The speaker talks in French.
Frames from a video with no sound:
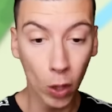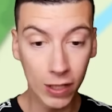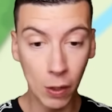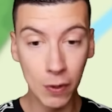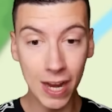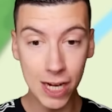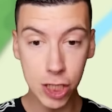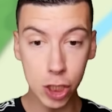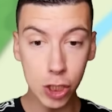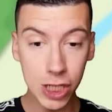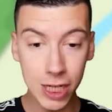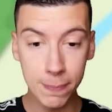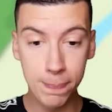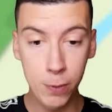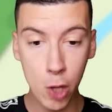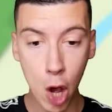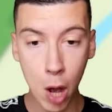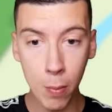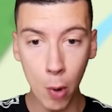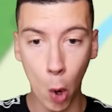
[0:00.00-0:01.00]
Ok, on a changé de
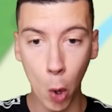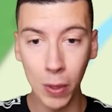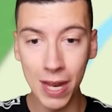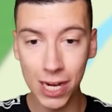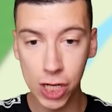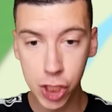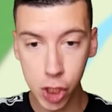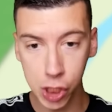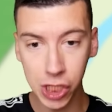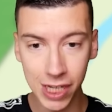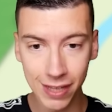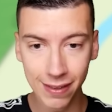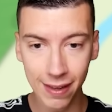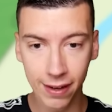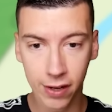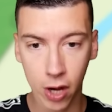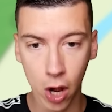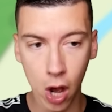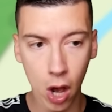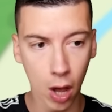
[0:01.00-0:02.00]
biome, on a changé de
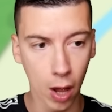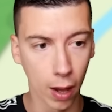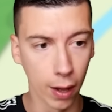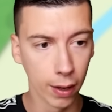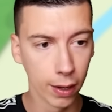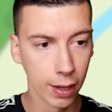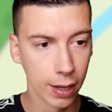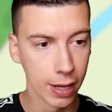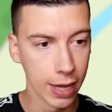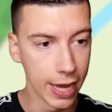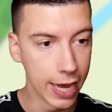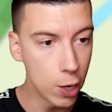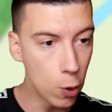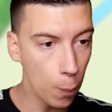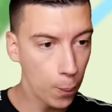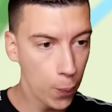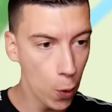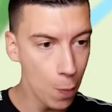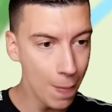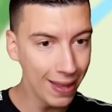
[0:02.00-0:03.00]
décor. Et on
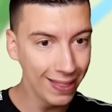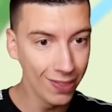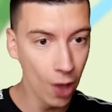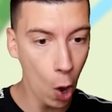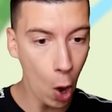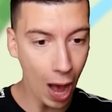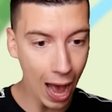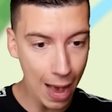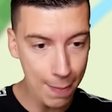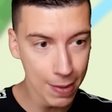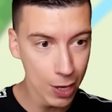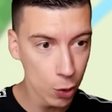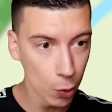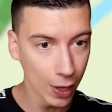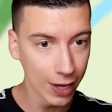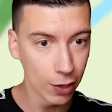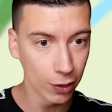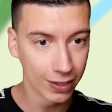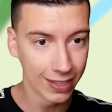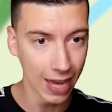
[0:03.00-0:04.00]
peut maintenant
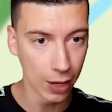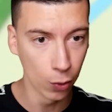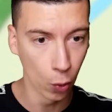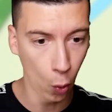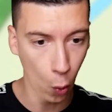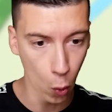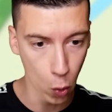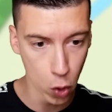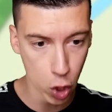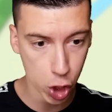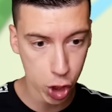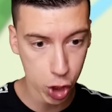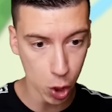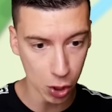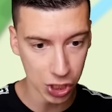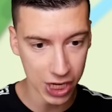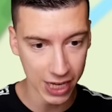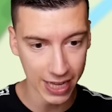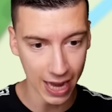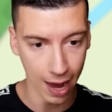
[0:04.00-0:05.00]
améliorer notre canon ou le
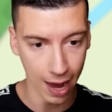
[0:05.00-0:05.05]
changer